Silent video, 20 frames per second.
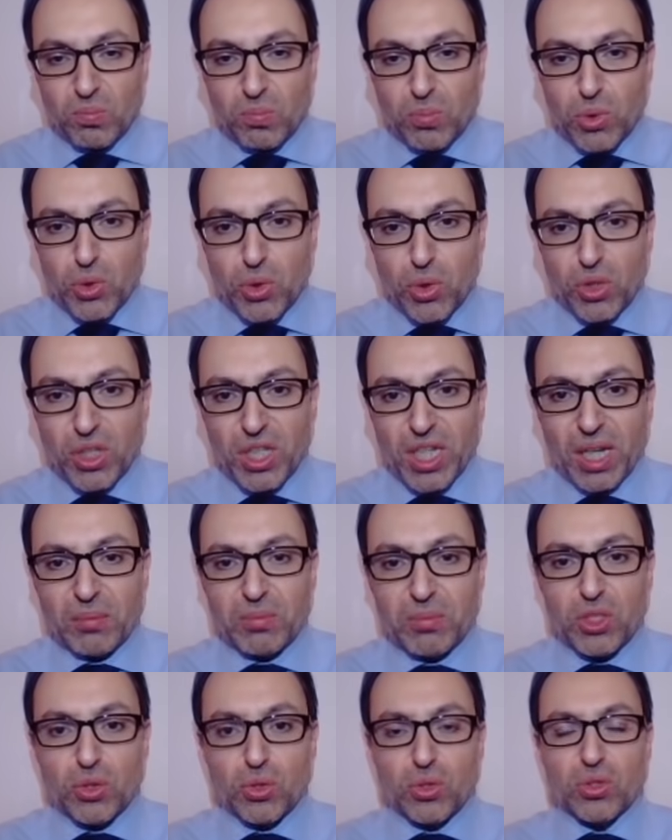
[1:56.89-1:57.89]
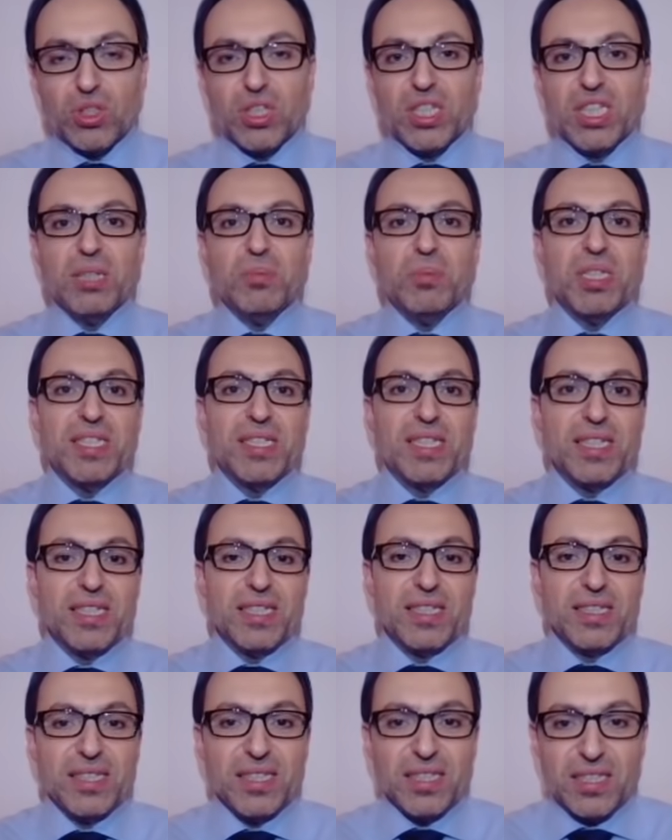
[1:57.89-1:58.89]
Bu çok önemli çünkü
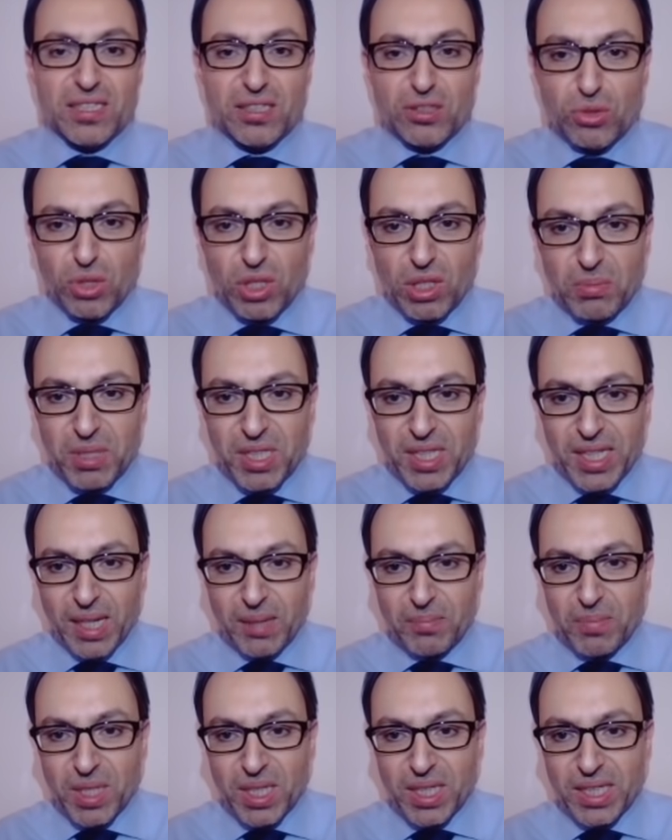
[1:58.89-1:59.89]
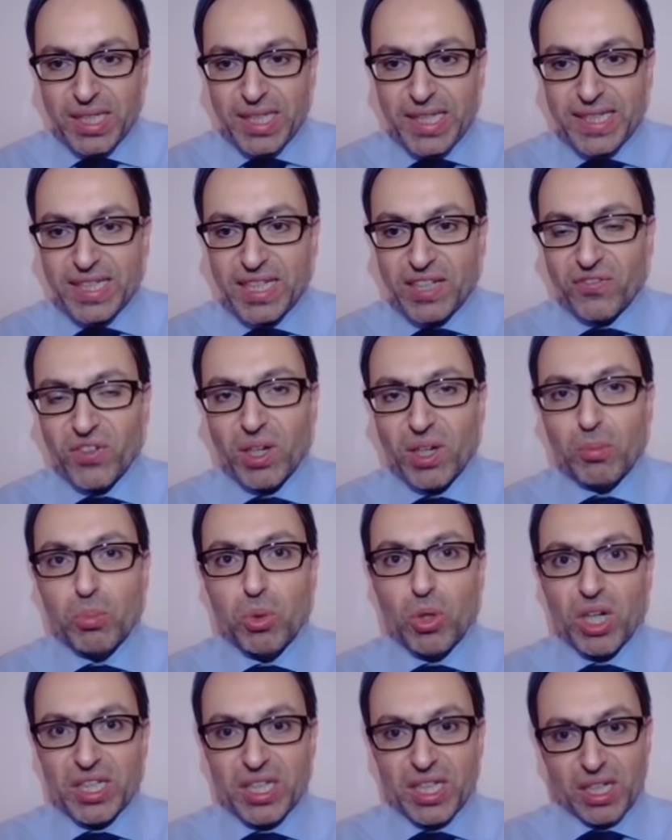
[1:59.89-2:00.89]
2008 krizi döneminden beri ilk defa
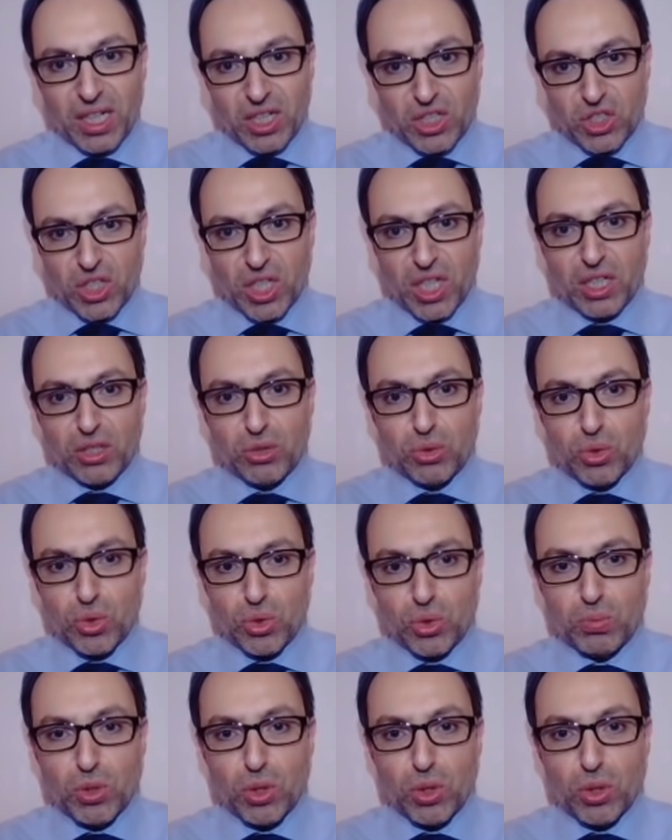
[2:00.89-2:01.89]
bu kadar aşağıya düştü bu